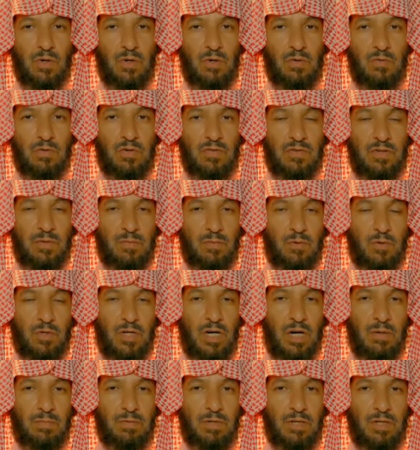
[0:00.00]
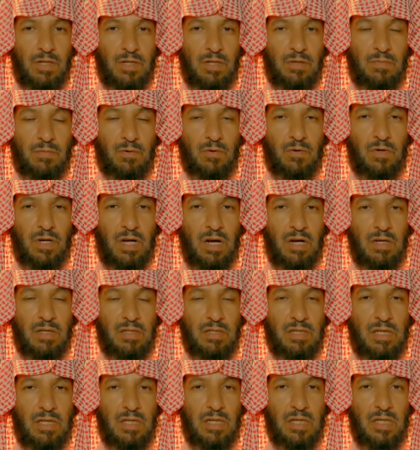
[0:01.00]
وفي مقابلهم
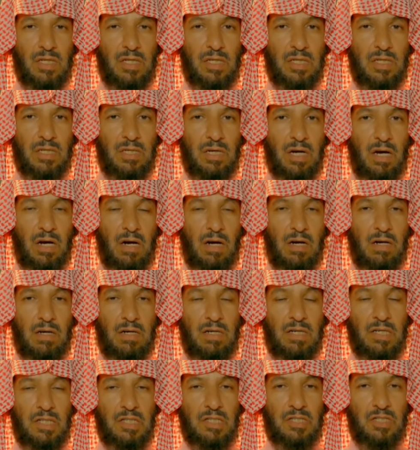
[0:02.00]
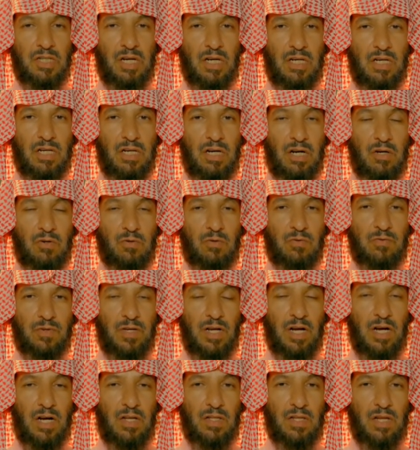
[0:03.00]
اولئك الذين شككوا في
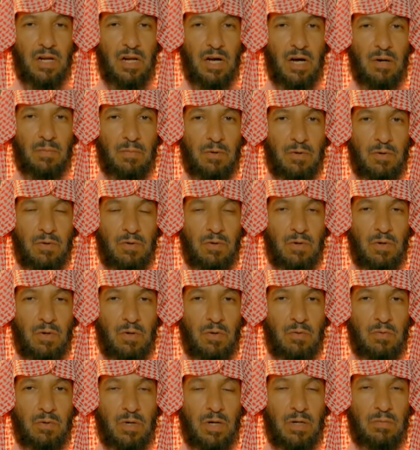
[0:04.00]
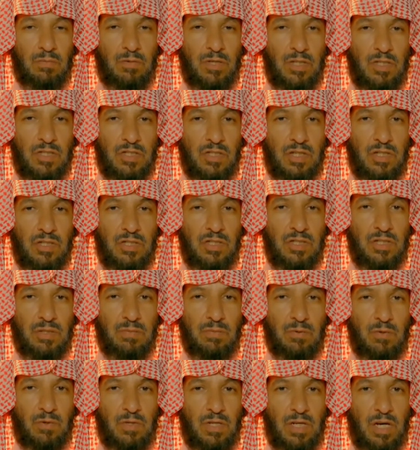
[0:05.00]
هذا الامر ولم
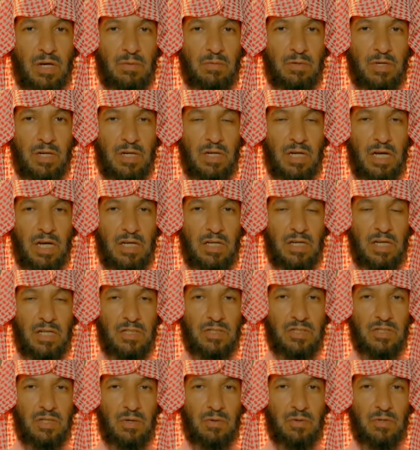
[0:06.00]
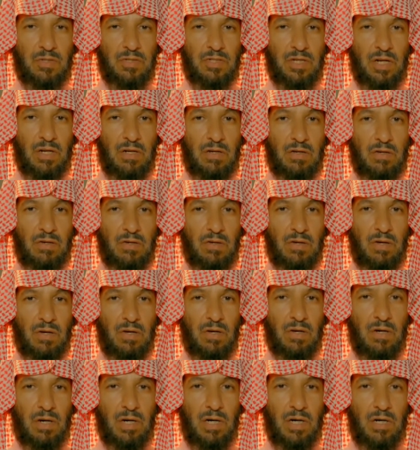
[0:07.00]
يستجيبوا لامر الله عز وجل
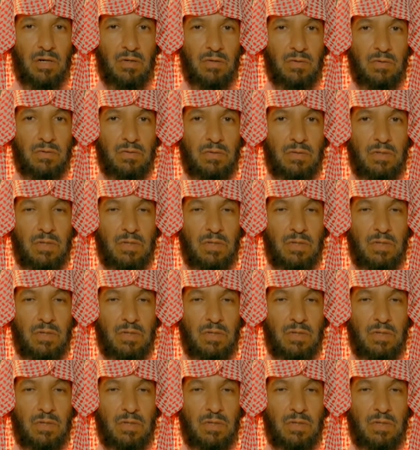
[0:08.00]
او